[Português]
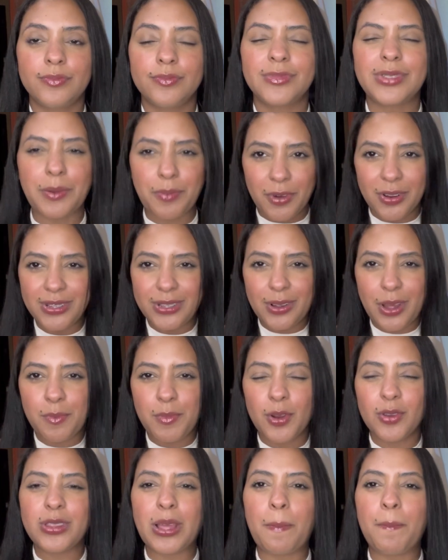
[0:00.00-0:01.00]
Sabe quando seu
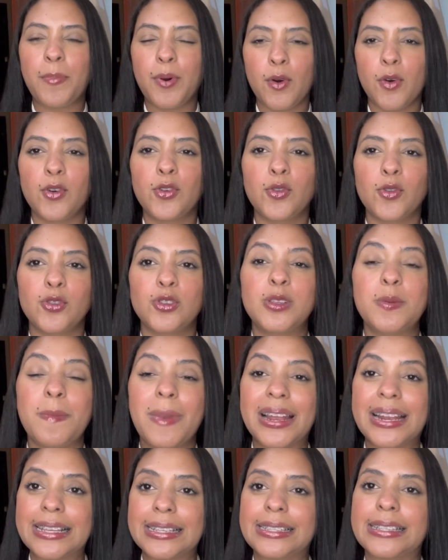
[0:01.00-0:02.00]
cabelo tá poroso,
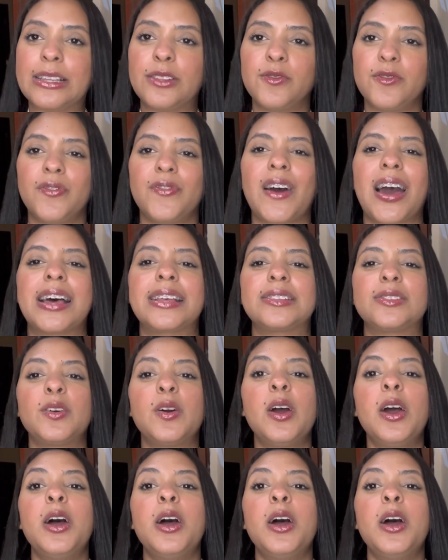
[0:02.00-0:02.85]
embaraçando fácil,